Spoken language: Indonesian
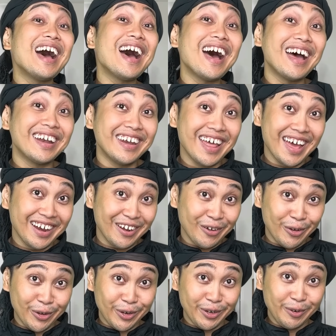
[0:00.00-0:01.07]
Ada,
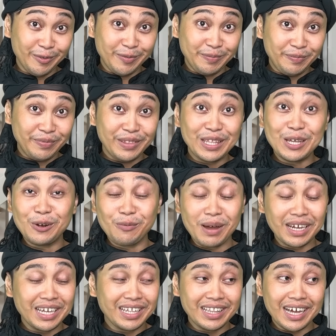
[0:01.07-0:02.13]
Non. Di
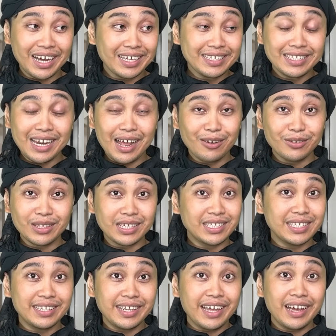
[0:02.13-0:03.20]
rumah kita kan selalu
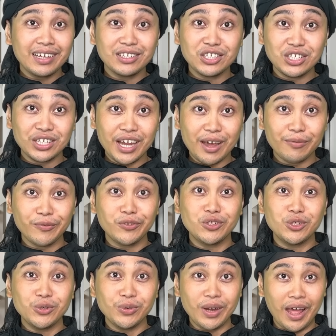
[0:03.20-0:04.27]
tersedia Chef
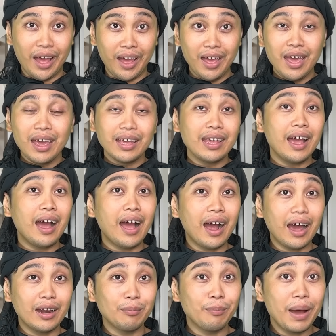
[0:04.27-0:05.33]
Juna yang
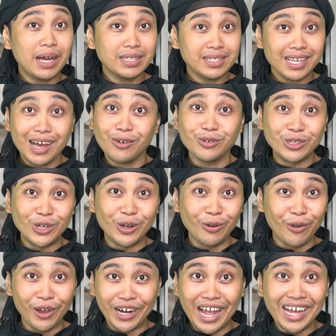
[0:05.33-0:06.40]
akan masak untuk
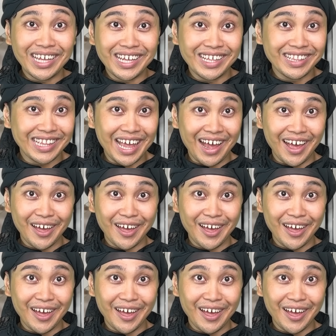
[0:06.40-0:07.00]
keluarga kita.